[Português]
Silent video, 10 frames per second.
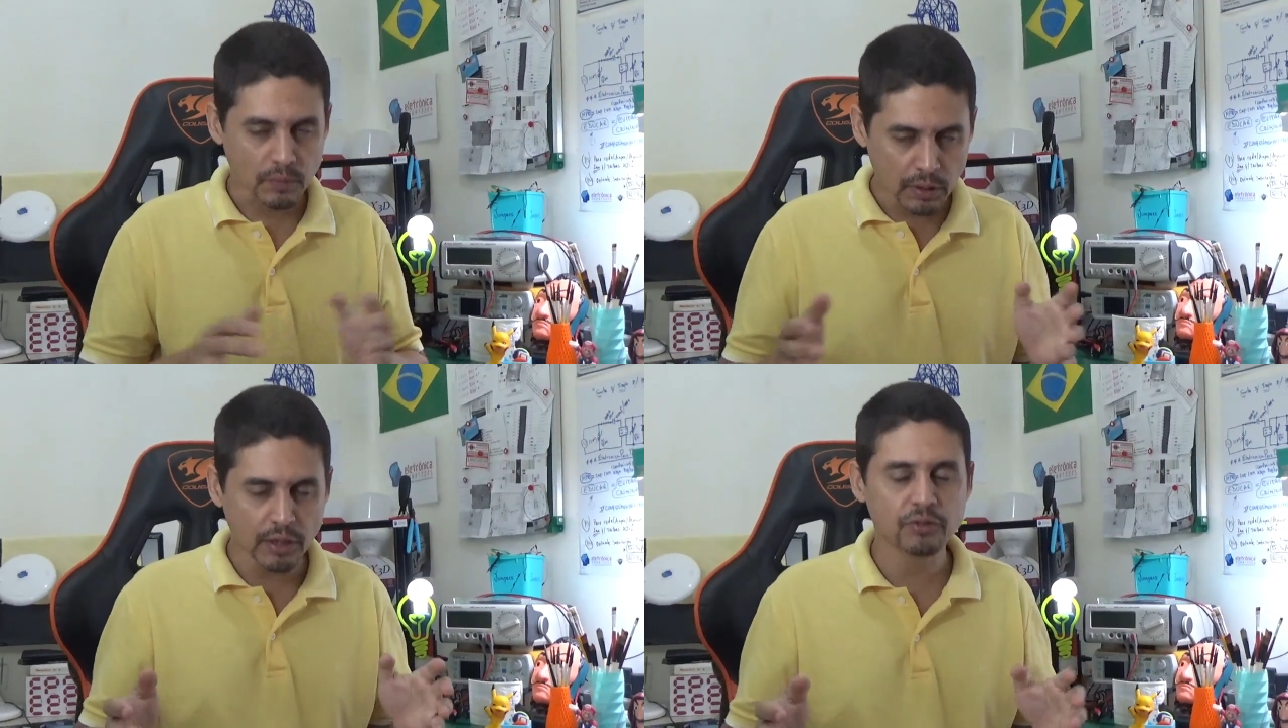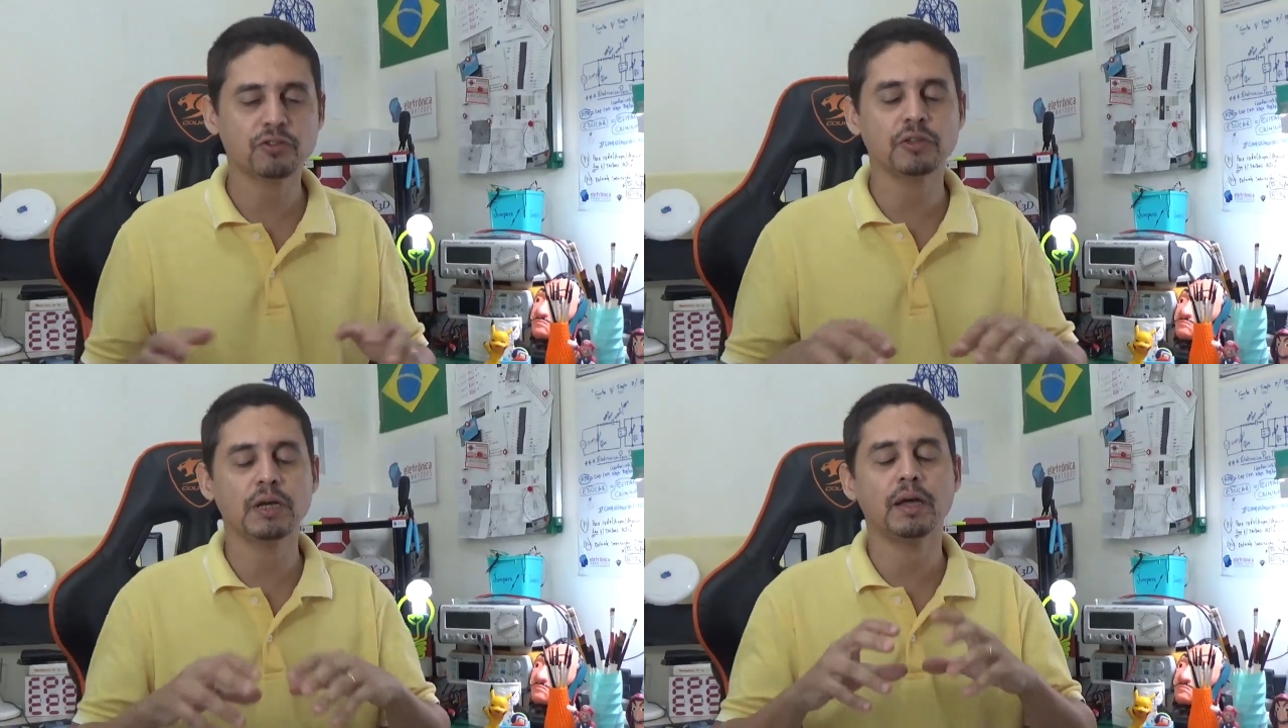
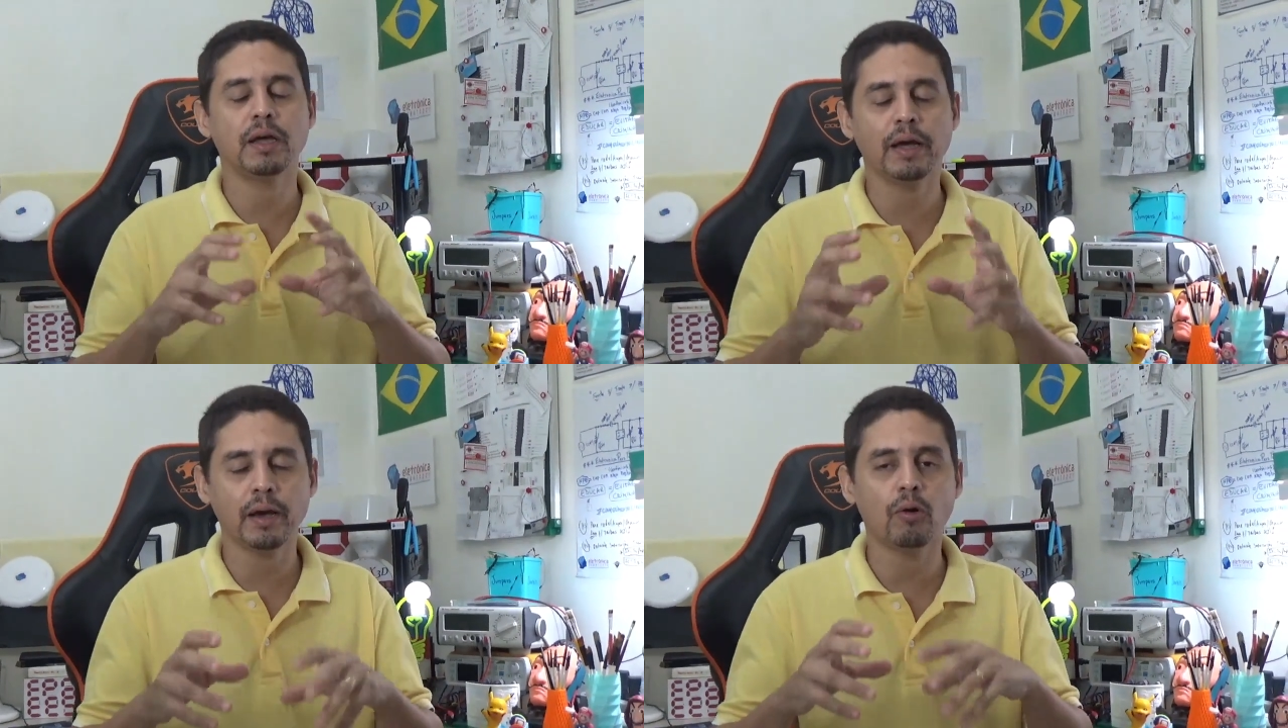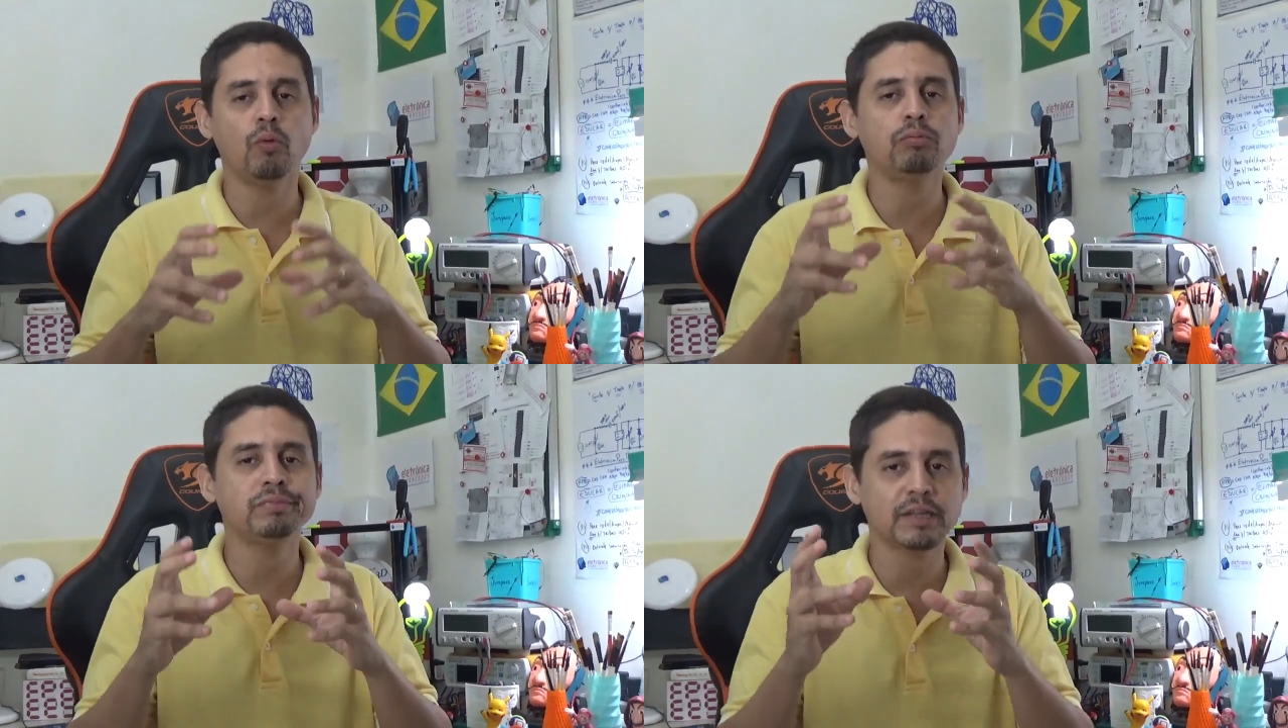Esse é
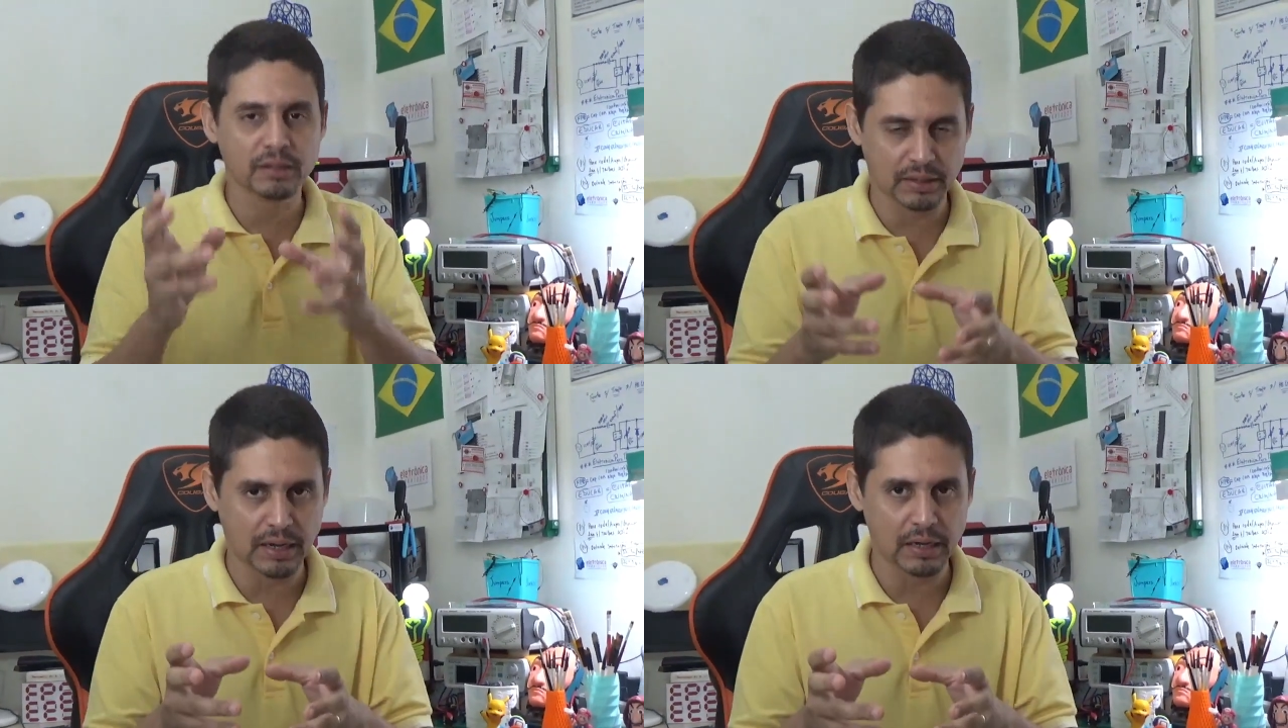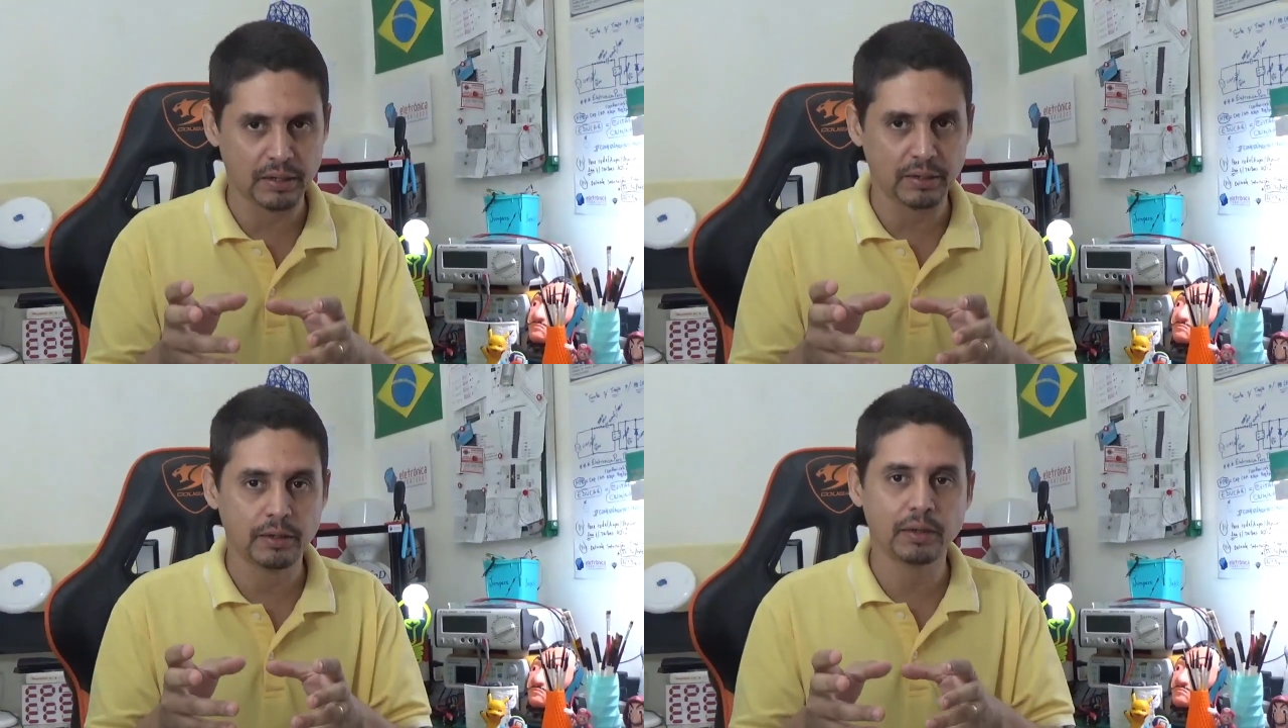um detalhe,